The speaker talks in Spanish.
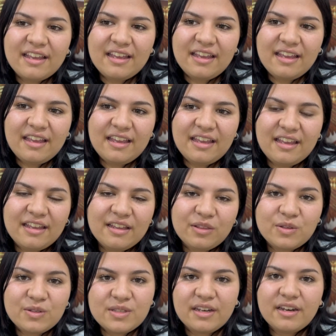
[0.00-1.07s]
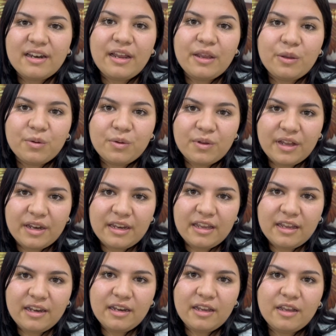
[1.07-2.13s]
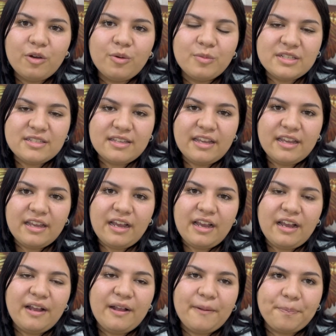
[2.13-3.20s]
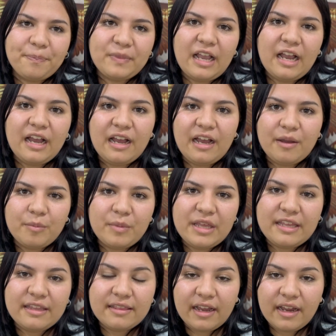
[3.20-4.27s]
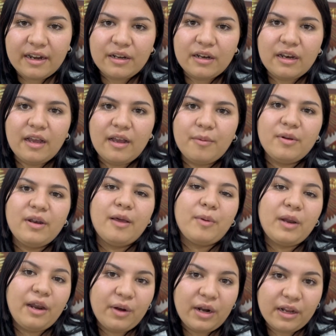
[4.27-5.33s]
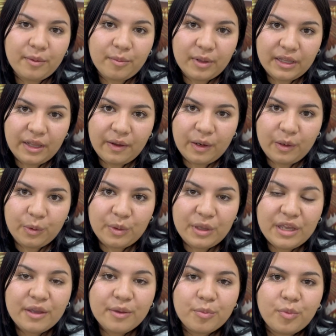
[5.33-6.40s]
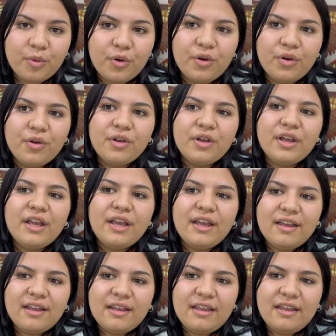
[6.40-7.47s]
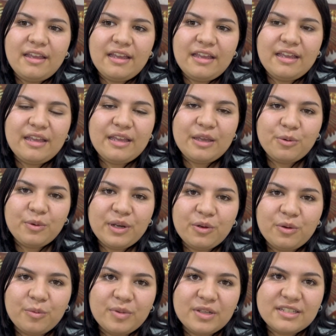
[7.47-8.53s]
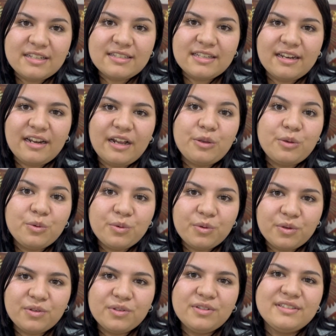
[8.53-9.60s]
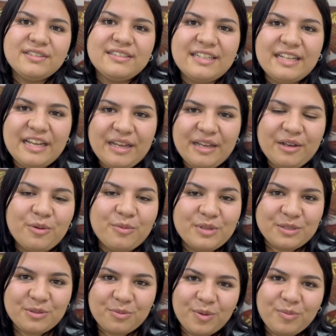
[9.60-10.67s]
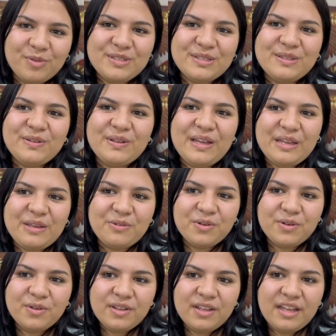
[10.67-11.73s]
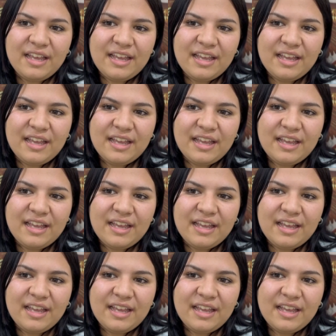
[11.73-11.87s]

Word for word: Y entonces en el ayuno de Daniel eh, comencé a, meditar en las palabras que mandaba el obispo y, bueno, empecé a hacer ayuno, eh, comencé un propósito de ayuno